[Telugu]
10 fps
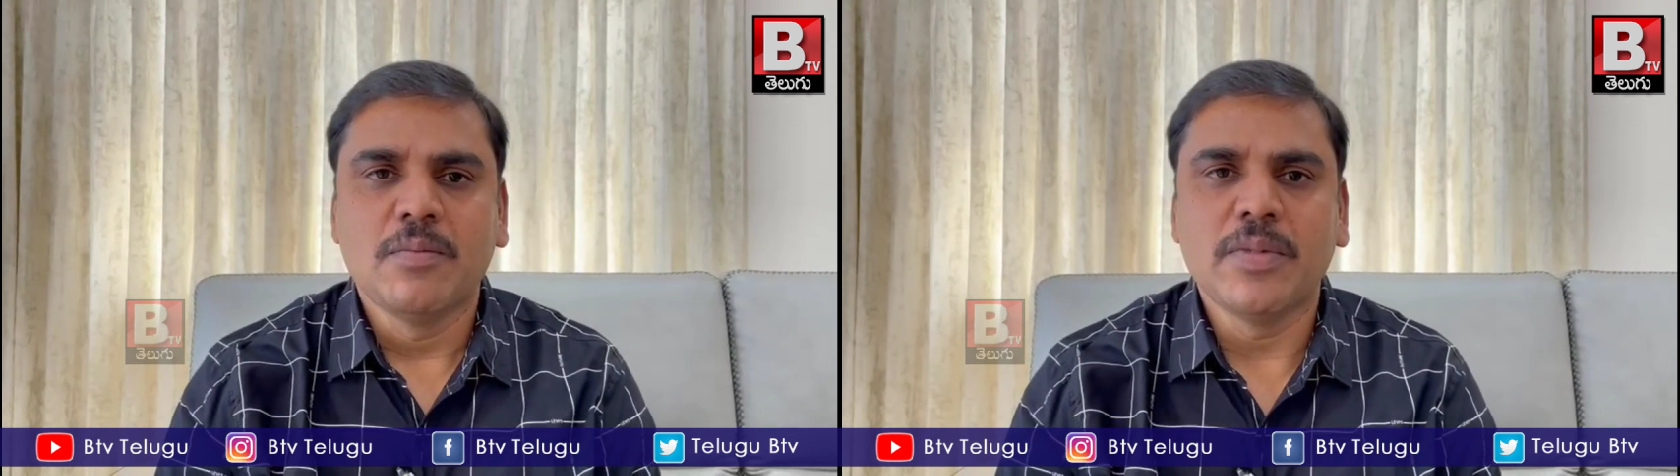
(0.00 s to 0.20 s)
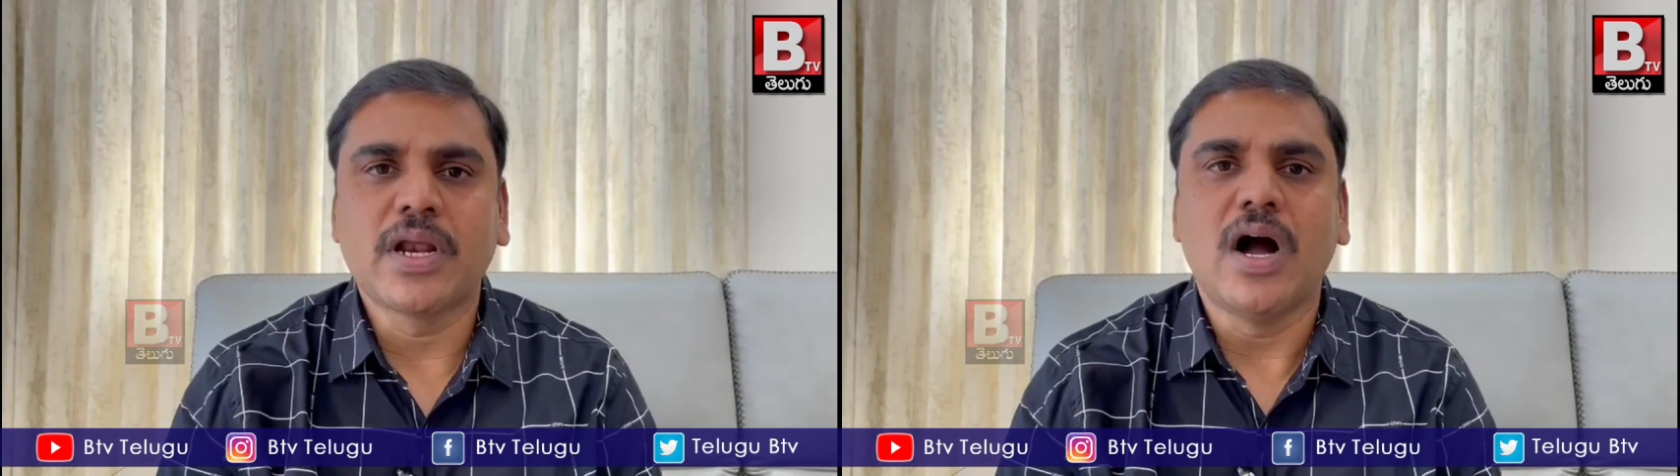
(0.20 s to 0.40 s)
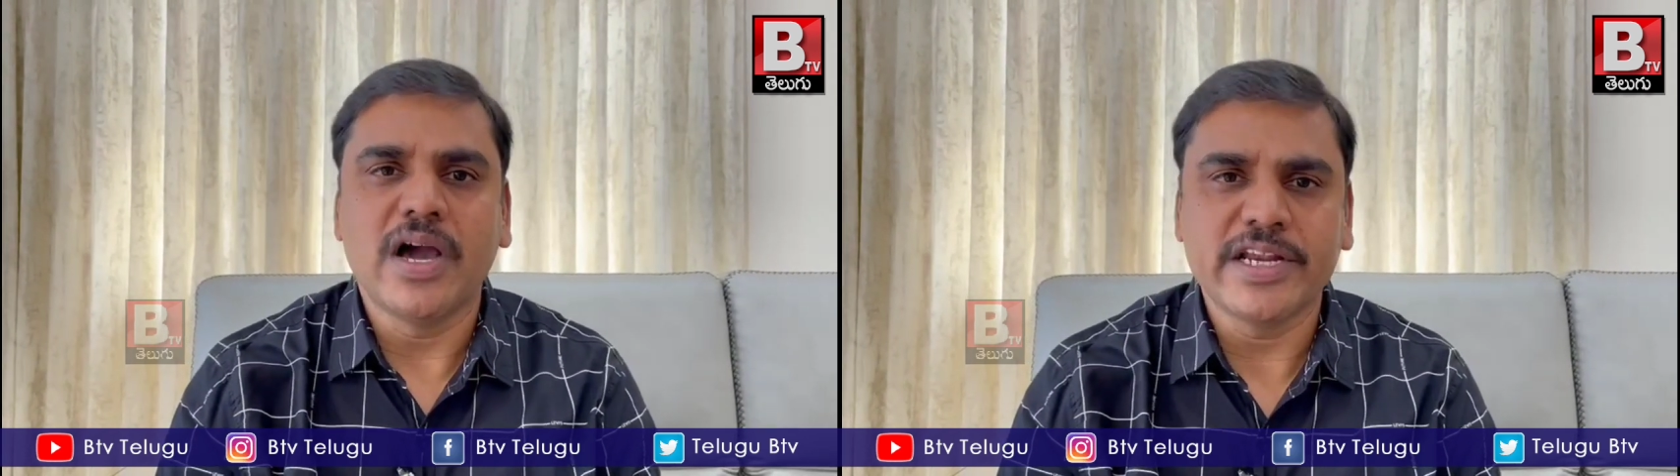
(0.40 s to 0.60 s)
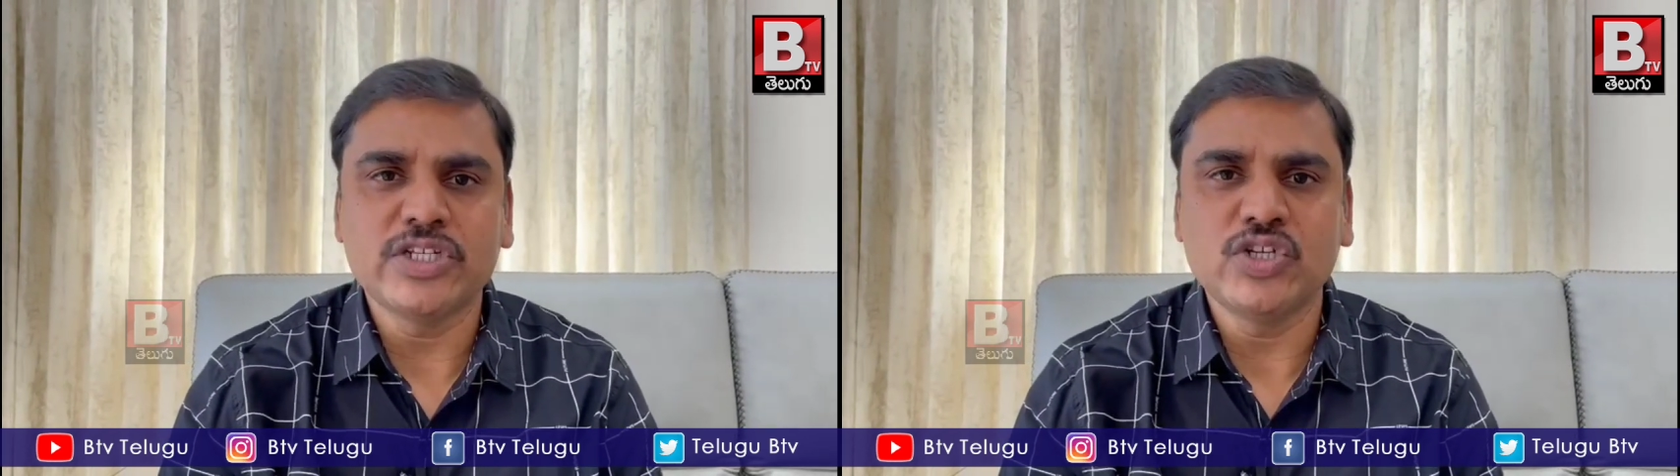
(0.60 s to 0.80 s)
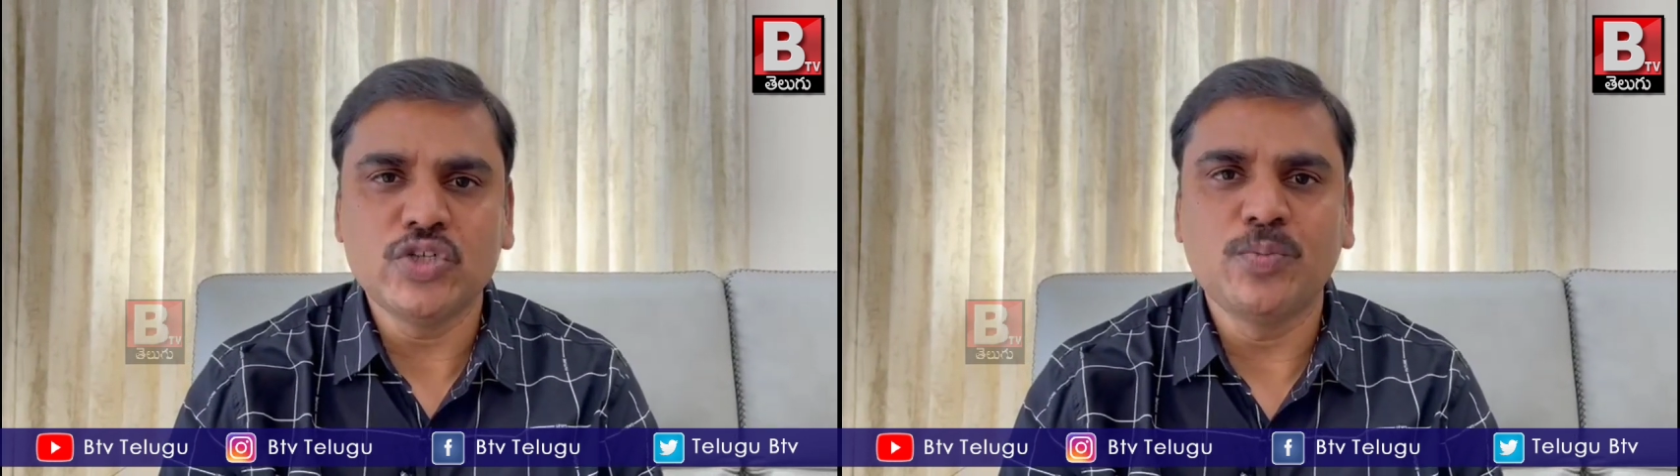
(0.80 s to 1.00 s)
మీరు కాంగ్రెస్
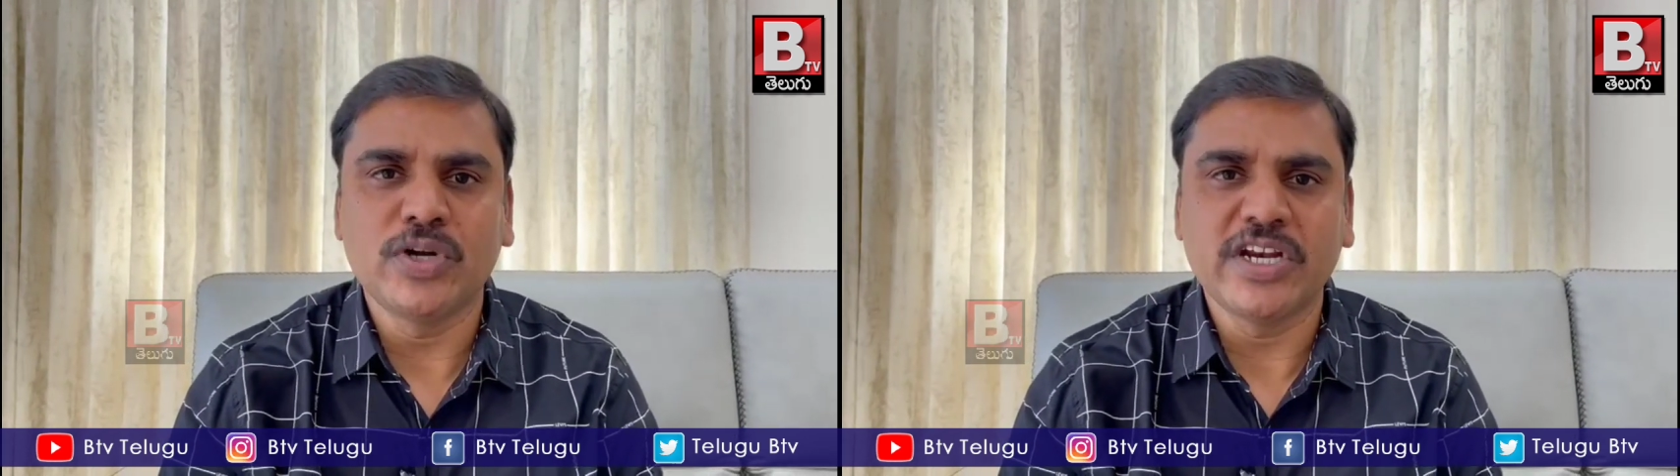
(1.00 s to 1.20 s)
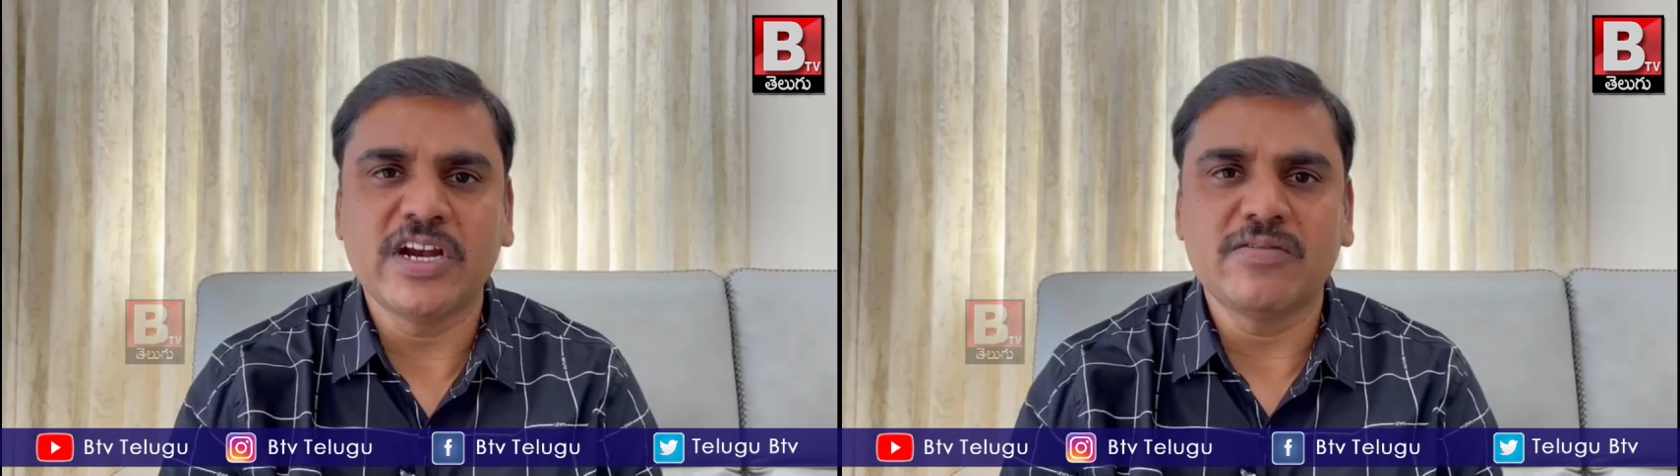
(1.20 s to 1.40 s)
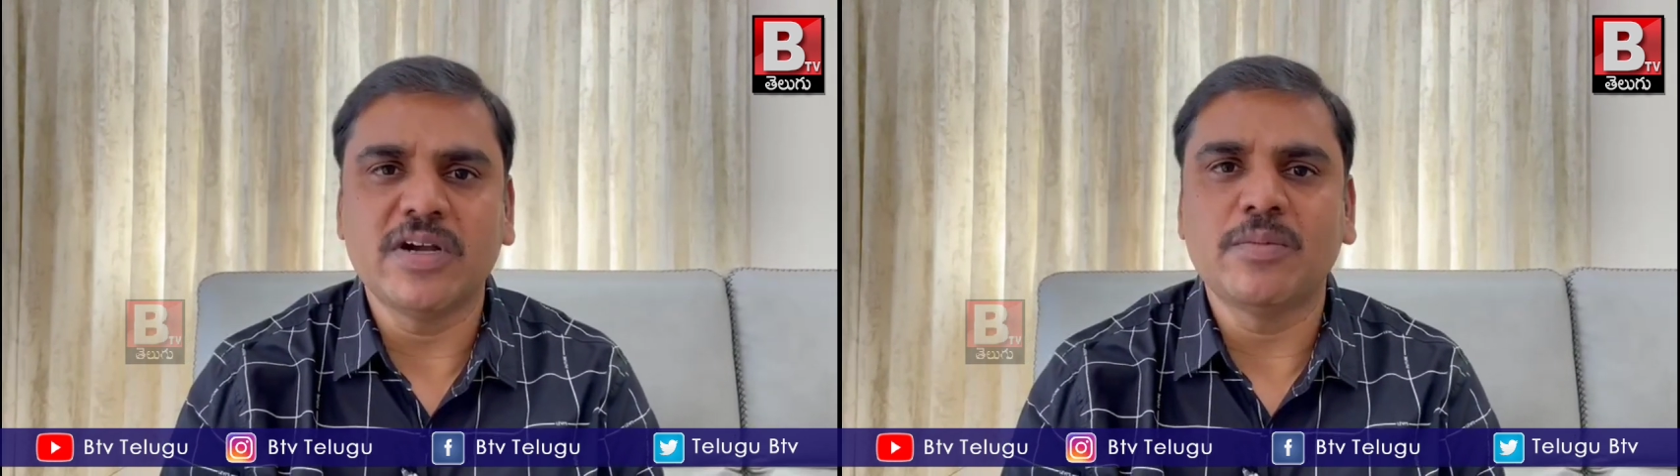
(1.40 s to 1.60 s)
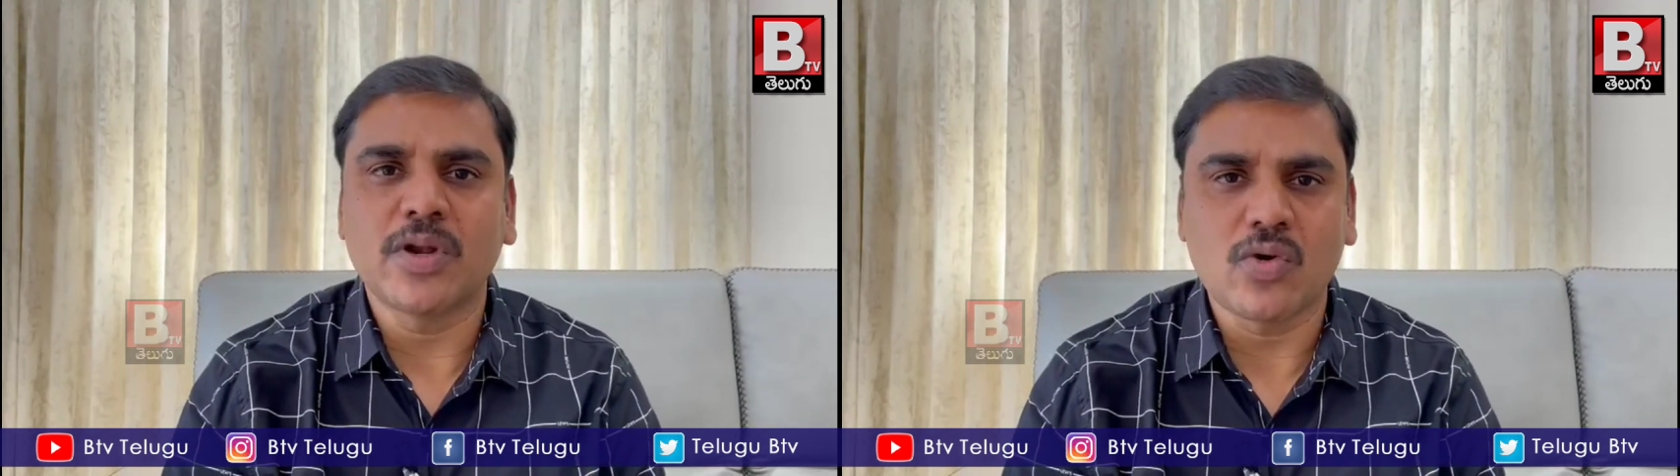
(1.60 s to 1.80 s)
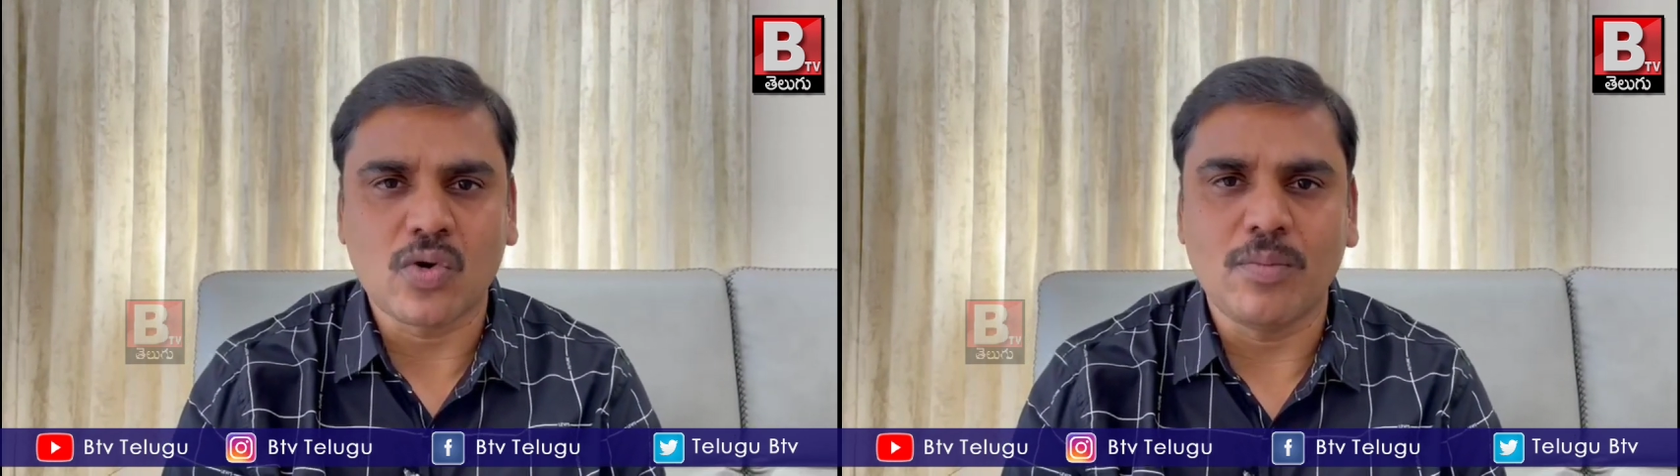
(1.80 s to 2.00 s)
నుంచి పుట్టినటువంటి
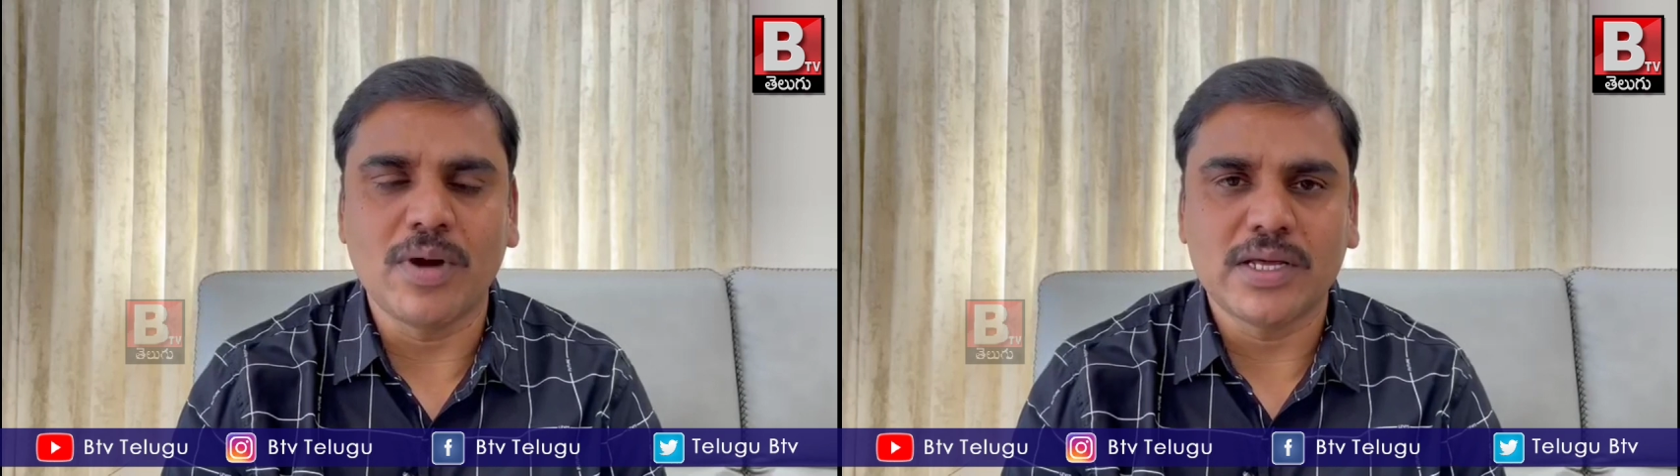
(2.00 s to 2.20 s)
మరొక కొమ్మ